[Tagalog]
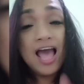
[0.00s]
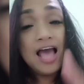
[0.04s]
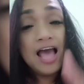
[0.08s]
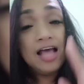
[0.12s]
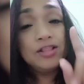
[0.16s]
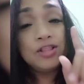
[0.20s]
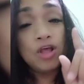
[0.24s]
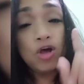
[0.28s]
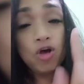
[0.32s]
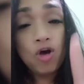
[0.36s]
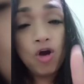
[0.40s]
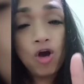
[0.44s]

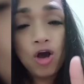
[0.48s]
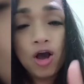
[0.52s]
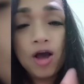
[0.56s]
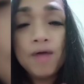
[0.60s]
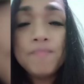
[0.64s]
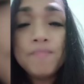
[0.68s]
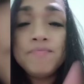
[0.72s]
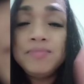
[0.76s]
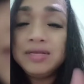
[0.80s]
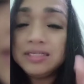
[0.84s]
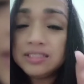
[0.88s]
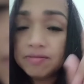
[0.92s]
Nako,
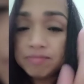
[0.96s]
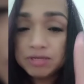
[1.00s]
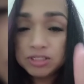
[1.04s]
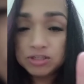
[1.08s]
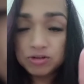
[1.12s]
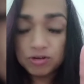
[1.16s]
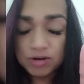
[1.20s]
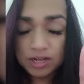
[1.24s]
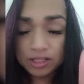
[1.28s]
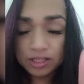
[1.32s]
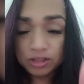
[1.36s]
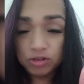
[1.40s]
miss na miss
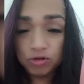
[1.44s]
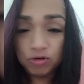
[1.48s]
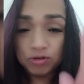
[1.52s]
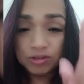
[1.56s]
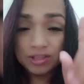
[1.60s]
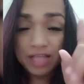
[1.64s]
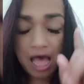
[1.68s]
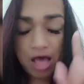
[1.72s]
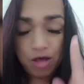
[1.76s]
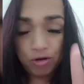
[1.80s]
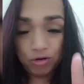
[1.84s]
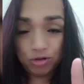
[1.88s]
ko na tong
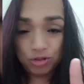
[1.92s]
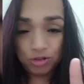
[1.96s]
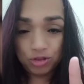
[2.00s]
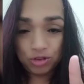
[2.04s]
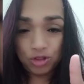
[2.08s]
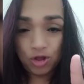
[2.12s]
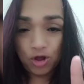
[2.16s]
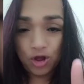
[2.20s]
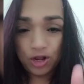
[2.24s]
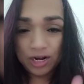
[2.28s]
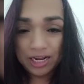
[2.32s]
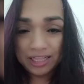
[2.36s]
taong
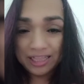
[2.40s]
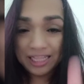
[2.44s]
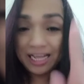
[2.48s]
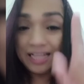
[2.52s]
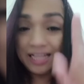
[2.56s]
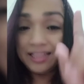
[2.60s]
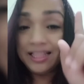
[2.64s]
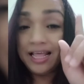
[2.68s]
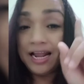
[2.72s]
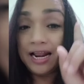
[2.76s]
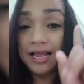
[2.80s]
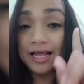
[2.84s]
to na taga
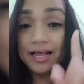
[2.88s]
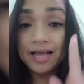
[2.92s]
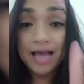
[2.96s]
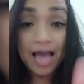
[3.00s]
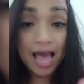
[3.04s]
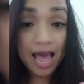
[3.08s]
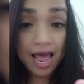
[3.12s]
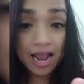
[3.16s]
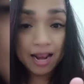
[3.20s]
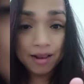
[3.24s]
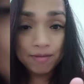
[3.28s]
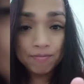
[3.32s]

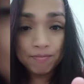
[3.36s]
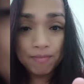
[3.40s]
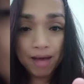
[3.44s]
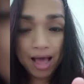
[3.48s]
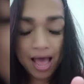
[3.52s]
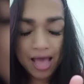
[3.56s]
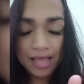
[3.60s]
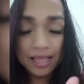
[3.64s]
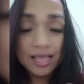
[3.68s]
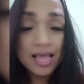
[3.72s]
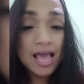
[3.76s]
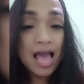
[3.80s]
Daraga
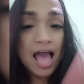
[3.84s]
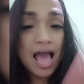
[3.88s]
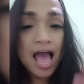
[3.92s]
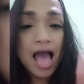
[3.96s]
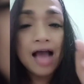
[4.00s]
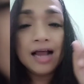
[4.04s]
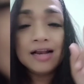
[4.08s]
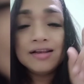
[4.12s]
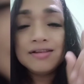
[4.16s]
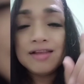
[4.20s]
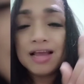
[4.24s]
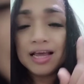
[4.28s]
Albay,
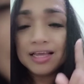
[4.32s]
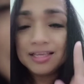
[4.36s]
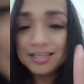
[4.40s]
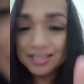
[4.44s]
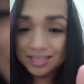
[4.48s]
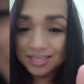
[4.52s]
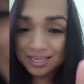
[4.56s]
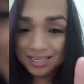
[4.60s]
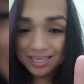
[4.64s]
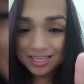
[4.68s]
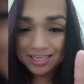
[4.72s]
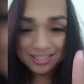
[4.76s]
ang
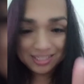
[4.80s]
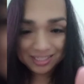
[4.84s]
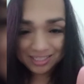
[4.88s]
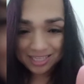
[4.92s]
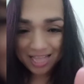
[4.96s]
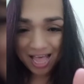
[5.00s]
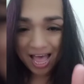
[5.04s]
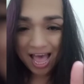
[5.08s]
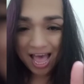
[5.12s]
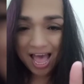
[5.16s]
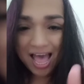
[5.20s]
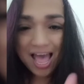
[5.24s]

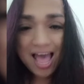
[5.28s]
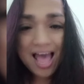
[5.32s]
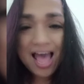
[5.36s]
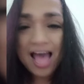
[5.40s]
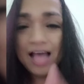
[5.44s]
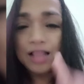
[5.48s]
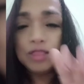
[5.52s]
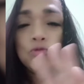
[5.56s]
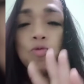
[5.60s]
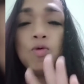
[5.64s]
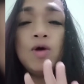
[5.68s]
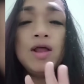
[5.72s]
nag-iisa
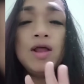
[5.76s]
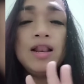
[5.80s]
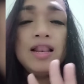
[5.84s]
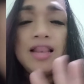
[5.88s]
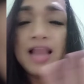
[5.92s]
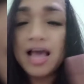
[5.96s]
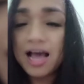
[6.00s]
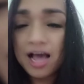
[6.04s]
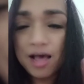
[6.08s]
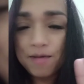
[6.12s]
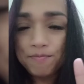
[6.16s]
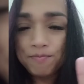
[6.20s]
at
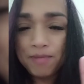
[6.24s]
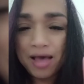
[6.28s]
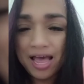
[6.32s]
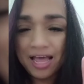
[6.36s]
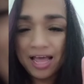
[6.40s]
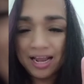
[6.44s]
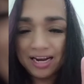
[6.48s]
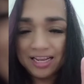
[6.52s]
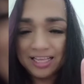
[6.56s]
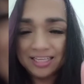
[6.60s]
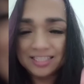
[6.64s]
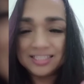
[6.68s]
walang
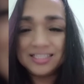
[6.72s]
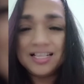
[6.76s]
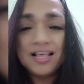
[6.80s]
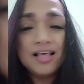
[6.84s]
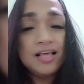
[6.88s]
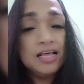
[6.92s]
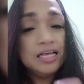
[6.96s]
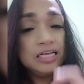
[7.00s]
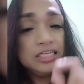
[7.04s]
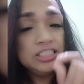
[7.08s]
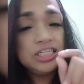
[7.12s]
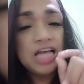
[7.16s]
kapares.
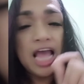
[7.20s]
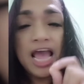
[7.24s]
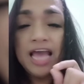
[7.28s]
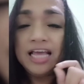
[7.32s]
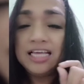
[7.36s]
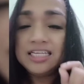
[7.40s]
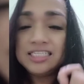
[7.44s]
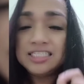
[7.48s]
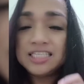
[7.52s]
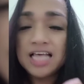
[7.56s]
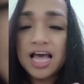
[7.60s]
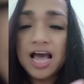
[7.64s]
Siya
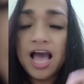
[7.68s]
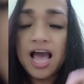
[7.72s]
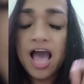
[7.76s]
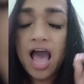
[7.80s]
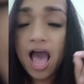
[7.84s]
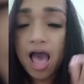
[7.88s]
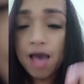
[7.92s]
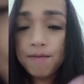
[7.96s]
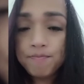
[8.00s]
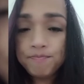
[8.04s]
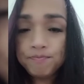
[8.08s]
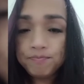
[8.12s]
ay isang
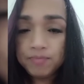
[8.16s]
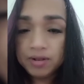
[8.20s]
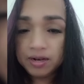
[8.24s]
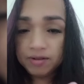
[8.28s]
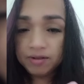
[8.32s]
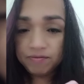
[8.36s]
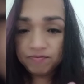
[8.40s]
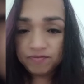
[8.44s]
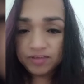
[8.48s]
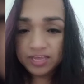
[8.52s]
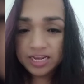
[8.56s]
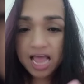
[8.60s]
half
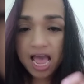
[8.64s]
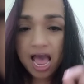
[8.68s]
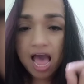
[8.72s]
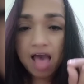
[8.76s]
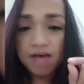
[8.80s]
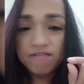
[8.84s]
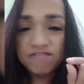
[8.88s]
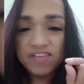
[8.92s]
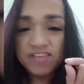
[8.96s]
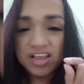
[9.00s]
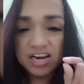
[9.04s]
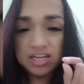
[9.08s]
Filipina,
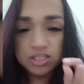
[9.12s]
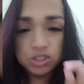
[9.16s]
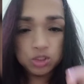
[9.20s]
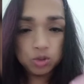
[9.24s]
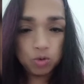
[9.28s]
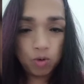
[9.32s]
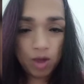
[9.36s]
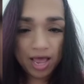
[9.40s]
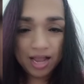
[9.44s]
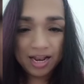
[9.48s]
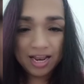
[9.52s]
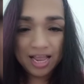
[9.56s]
half
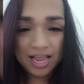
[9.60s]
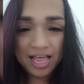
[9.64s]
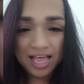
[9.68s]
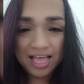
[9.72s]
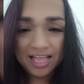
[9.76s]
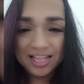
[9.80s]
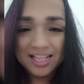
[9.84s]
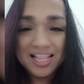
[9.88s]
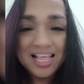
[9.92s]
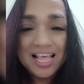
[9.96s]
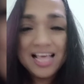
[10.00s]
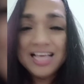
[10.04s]

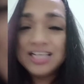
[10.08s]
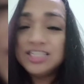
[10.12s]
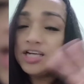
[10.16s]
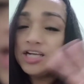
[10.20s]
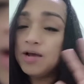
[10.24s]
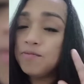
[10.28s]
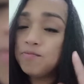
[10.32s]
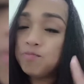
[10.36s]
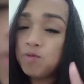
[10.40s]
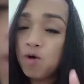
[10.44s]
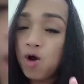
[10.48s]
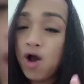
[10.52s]
Venezuelan.
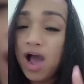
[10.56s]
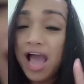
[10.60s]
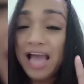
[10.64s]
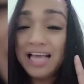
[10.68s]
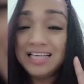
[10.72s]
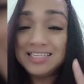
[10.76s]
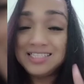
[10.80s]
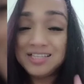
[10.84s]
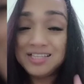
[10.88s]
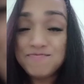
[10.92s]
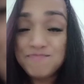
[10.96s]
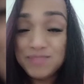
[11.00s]
Siya po ay
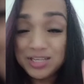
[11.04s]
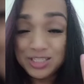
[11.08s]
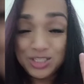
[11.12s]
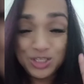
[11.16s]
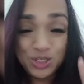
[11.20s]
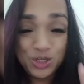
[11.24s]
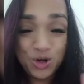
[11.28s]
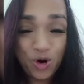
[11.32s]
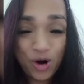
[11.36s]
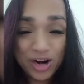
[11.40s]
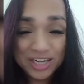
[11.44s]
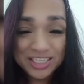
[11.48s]
si Miss
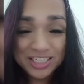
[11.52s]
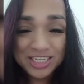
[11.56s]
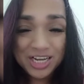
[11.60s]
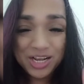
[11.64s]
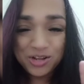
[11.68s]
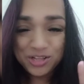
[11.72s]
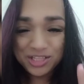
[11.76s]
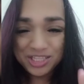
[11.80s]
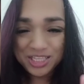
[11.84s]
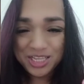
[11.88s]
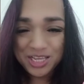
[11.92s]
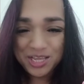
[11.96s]
Georgia
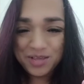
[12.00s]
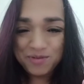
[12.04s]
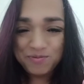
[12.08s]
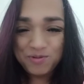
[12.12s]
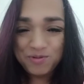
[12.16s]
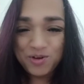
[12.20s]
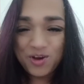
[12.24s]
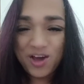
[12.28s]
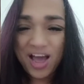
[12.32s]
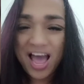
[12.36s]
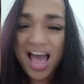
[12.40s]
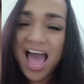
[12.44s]

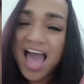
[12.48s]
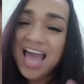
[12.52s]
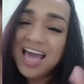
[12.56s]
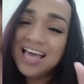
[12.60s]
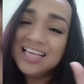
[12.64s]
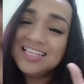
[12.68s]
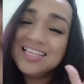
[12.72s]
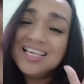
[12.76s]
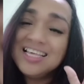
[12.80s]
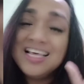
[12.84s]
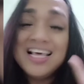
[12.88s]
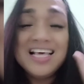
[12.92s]
Lotivio.
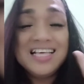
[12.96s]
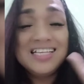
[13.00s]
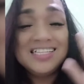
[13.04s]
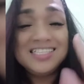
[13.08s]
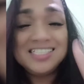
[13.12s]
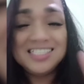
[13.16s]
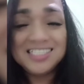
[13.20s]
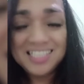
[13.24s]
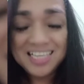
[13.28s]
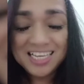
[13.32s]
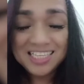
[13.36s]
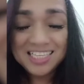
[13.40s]
Hi,
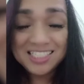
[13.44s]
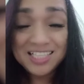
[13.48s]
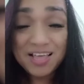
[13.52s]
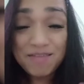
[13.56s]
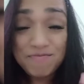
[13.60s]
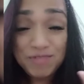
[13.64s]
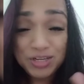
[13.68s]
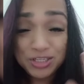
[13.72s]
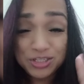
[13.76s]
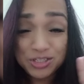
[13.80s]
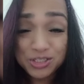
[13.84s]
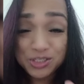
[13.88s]
sis, I
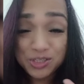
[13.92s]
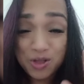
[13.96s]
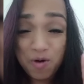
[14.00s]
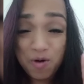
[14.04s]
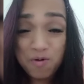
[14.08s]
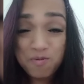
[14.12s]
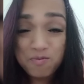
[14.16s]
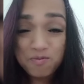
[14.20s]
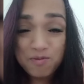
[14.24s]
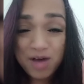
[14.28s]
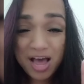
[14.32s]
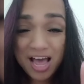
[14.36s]
miss you so
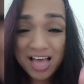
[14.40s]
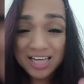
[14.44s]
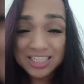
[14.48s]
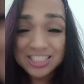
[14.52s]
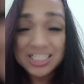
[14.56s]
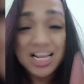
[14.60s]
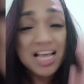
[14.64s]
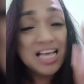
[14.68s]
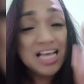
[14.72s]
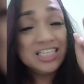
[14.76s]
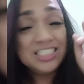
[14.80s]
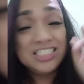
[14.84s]

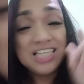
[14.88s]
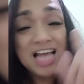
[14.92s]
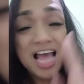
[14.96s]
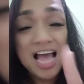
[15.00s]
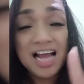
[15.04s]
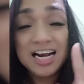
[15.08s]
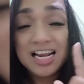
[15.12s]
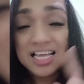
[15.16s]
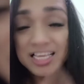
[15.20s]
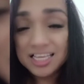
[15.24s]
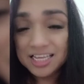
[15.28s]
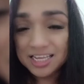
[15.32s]
much. Siya
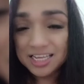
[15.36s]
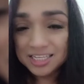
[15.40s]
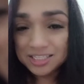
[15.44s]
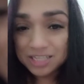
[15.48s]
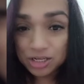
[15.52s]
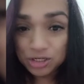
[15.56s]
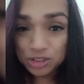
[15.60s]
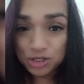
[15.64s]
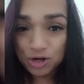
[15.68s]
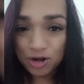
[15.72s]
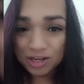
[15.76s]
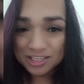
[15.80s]
ang
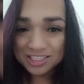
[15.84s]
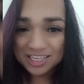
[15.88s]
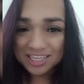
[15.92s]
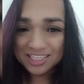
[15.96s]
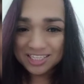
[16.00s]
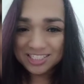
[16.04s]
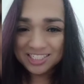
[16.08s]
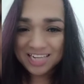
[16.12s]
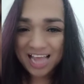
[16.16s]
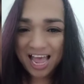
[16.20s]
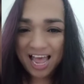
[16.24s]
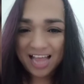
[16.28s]
nag-iisang Diyosa
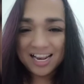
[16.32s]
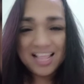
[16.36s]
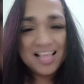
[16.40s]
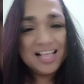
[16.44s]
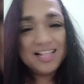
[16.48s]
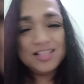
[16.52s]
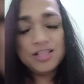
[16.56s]
dyan.